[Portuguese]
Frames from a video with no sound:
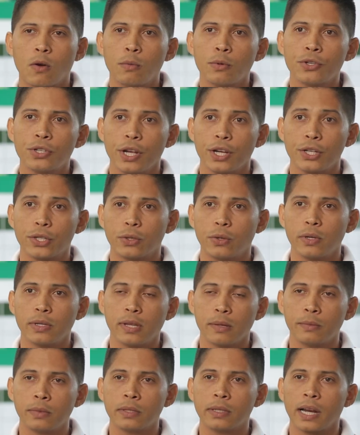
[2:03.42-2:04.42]
Como gestor,
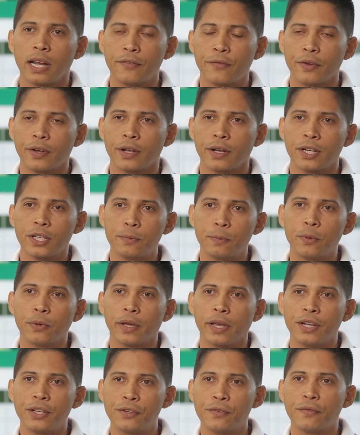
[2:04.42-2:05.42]
isso é muito gratificante
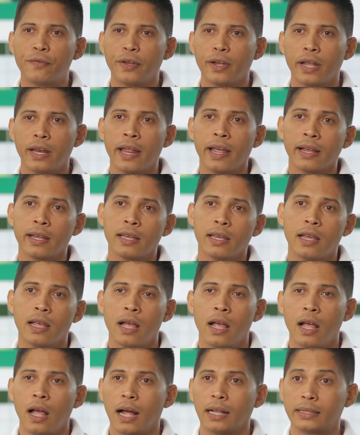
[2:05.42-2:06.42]
porque a gente vê né, que
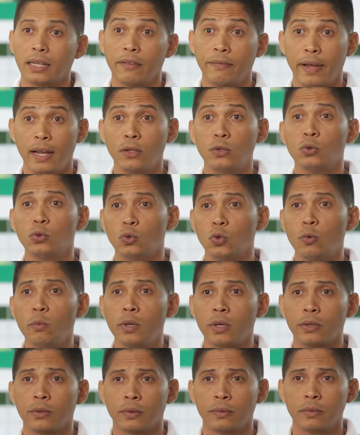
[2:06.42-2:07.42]
através do
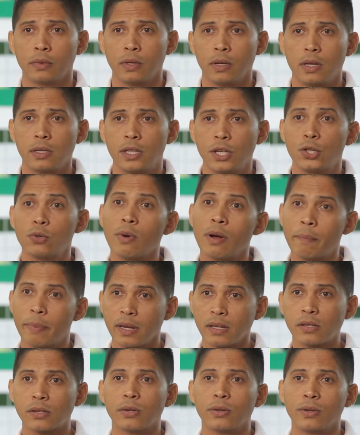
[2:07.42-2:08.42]
número existe uma
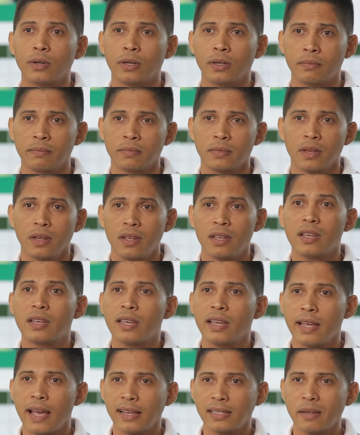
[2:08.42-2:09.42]
pessoa e
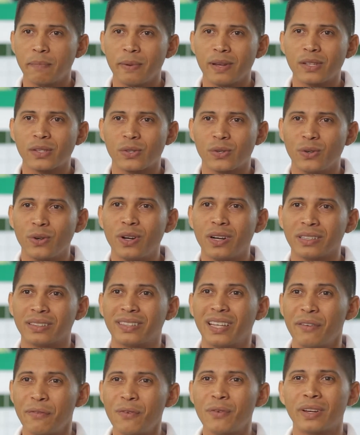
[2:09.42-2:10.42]
que essa pessoa
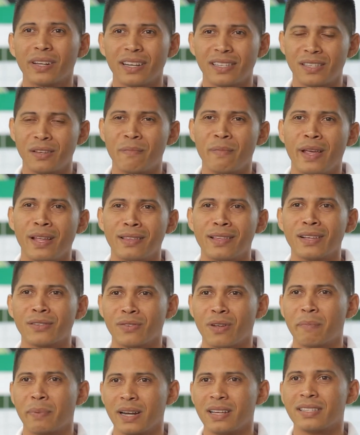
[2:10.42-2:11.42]
teve um crescimento na
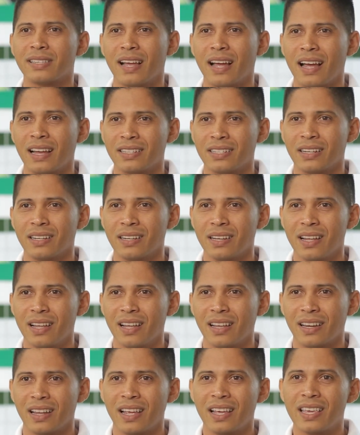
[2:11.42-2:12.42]
sua aprendizagem.
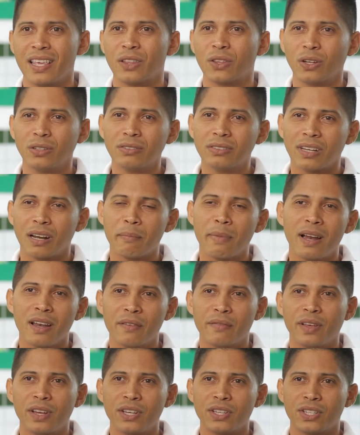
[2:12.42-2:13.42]
É, e que todo o trabalho
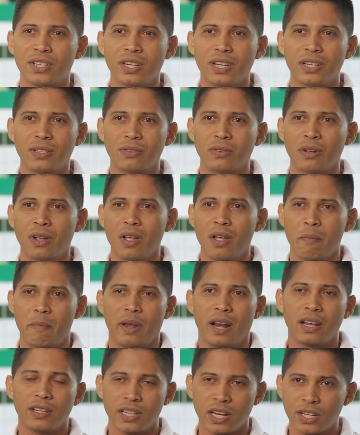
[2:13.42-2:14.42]
investido
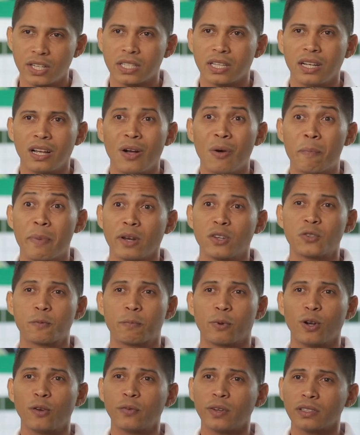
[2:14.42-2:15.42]
pela gestão, pelos
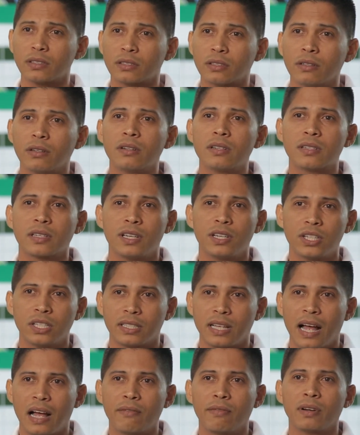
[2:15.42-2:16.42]
professores que
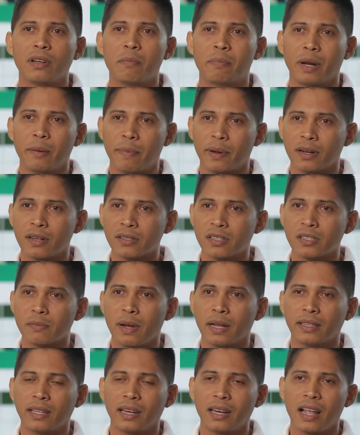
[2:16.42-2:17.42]
estavam ali preparando seus
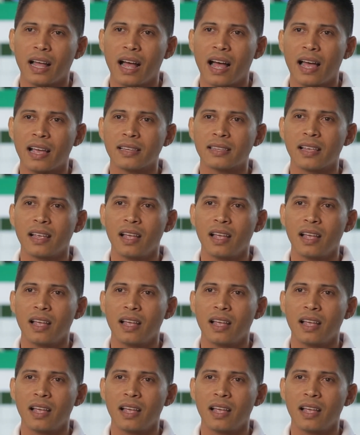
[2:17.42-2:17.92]
materiais,